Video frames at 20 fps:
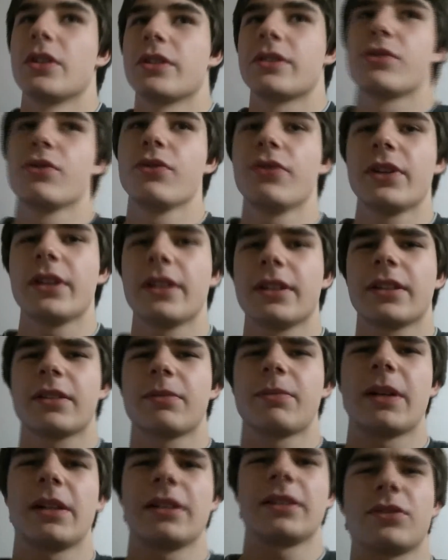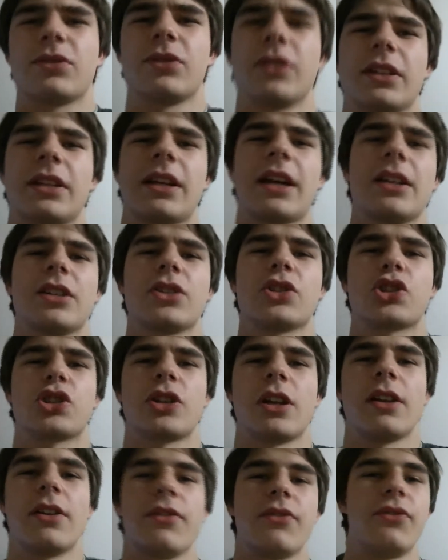zufällig mal so eine geile
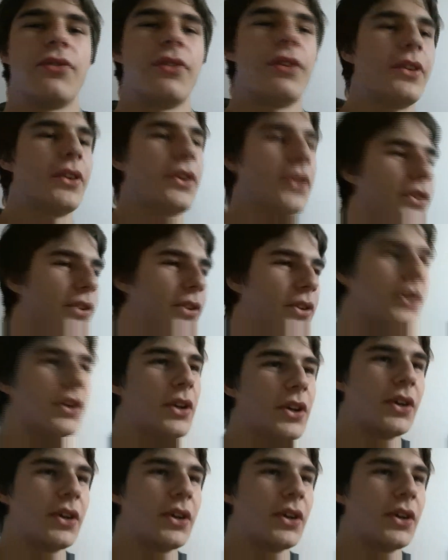Stelle findet,